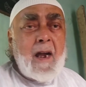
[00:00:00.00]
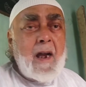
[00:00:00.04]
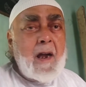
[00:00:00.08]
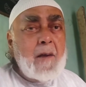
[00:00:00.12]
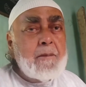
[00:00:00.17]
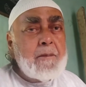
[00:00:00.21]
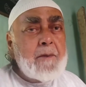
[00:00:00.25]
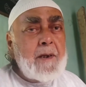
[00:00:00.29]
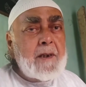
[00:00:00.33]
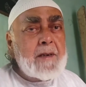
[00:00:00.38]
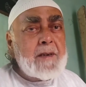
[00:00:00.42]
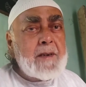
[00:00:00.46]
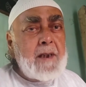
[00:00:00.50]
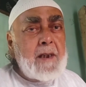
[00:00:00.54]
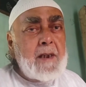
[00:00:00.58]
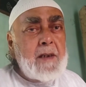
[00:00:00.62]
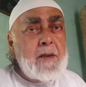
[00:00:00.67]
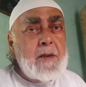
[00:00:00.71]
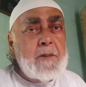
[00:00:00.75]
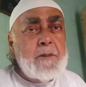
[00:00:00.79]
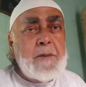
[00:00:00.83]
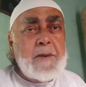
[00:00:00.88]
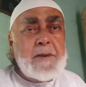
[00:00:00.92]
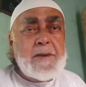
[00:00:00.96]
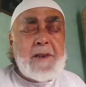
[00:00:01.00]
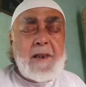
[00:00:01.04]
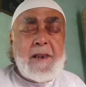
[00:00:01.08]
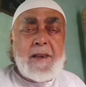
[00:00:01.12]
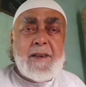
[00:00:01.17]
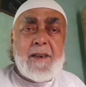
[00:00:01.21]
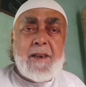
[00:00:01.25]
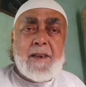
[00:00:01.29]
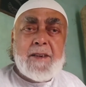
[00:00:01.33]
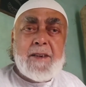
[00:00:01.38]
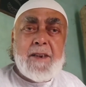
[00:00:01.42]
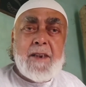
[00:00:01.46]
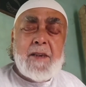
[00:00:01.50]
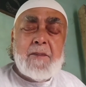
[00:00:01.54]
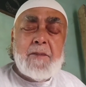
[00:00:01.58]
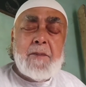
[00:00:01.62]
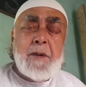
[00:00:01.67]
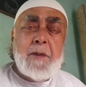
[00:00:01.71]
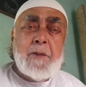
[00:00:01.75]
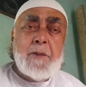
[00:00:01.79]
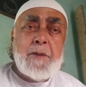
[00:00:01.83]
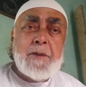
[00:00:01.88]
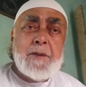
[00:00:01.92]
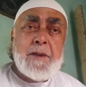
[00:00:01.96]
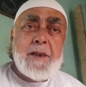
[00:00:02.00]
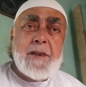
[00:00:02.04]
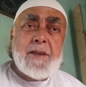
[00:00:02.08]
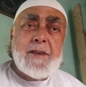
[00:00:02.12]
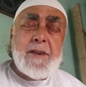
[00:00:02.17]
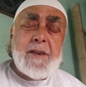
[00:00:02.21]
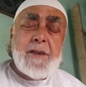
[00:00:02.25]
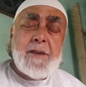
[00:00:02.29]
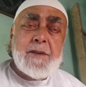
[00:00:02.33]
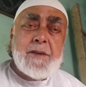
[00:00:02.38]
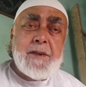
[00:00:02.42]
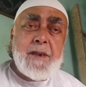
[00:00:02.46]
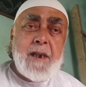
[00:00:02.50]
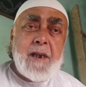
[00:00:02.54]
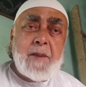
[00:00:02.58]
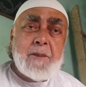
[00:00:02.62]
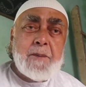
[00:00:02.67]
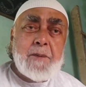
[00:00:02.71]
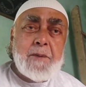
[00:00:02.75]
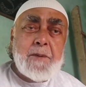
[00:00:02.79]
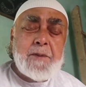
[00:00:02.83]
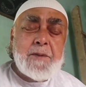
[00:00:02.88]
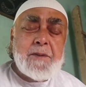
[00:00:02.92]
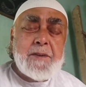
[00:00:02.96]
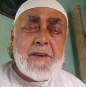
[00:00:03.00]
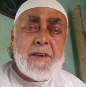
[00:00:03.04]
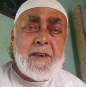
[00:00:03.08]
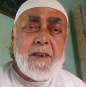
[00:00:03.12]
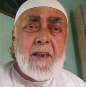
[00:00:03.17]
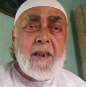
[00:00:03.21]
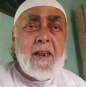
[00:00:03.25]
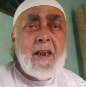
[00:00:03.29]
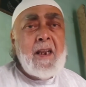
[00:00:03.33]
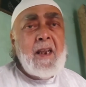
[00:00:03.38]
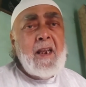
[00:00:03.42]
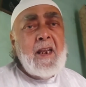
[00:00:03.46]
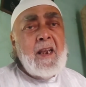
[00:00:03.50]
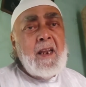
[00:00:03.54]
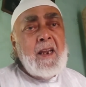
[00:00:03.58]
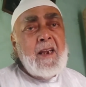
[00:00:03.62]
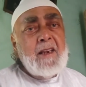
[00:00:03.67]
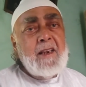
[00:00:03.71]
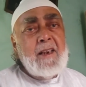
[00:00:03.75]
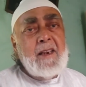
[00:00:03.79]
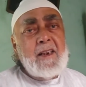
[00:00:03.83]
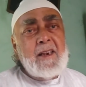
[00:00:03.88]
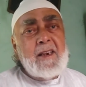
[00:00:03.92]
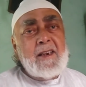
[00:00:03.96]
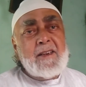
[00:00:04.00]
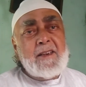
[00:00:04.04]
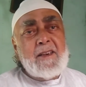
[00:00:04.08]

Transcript: आपका ताल्लुक बरतानिया से है मैं उम्मीद करता हूँ कि आपको उनकी ये नई